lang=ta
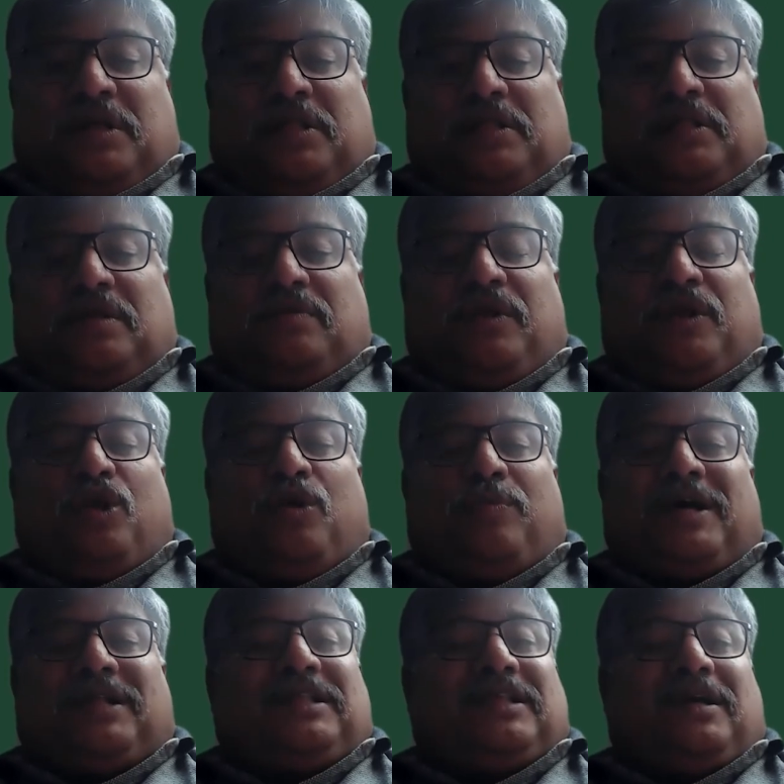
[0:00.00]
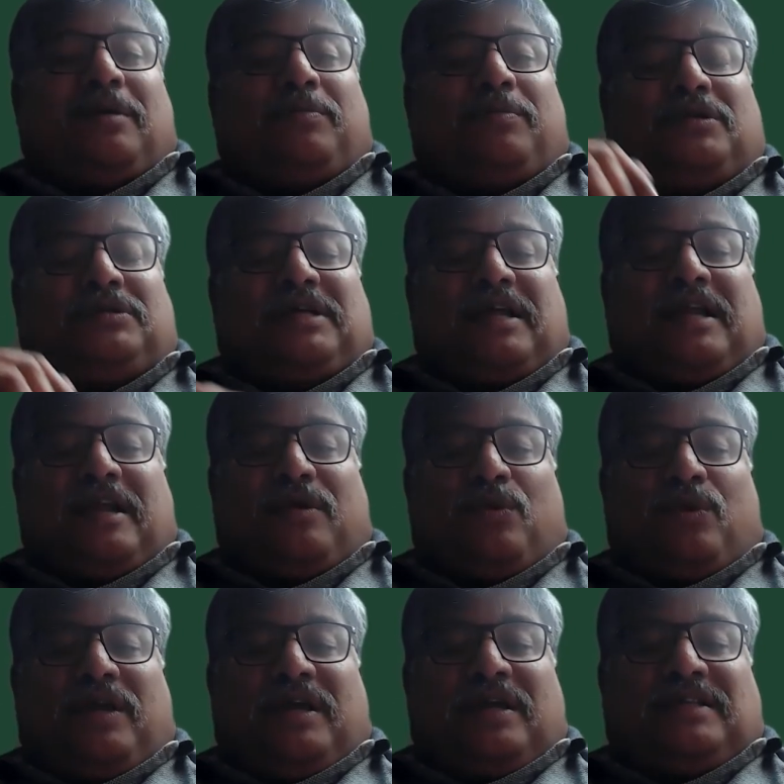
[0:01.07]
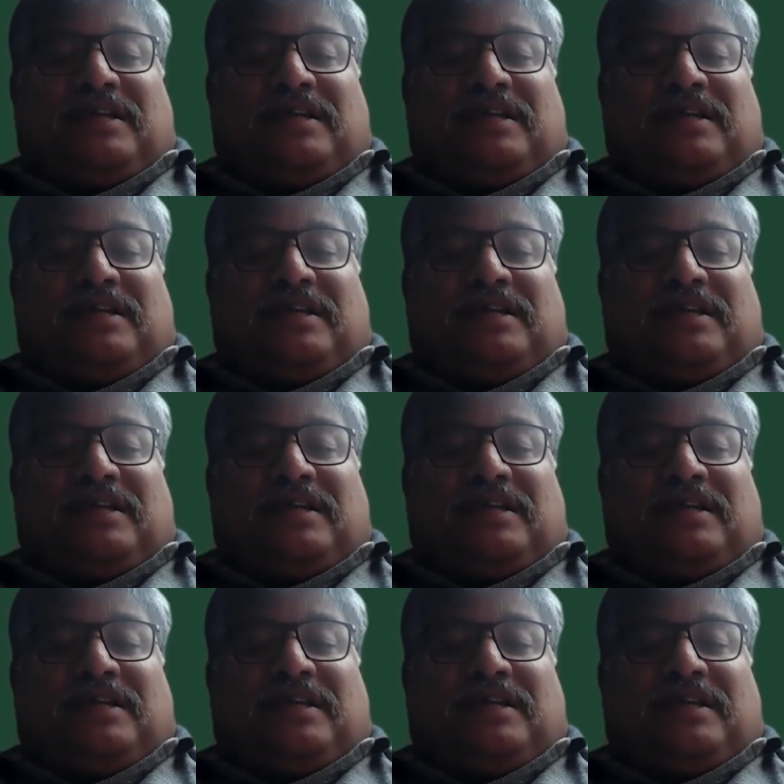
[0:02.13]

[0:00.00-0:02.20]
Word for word: இது இந்த வீடியோ பார்த்ததுக்கு அப்புறம் சார் என்னுடைய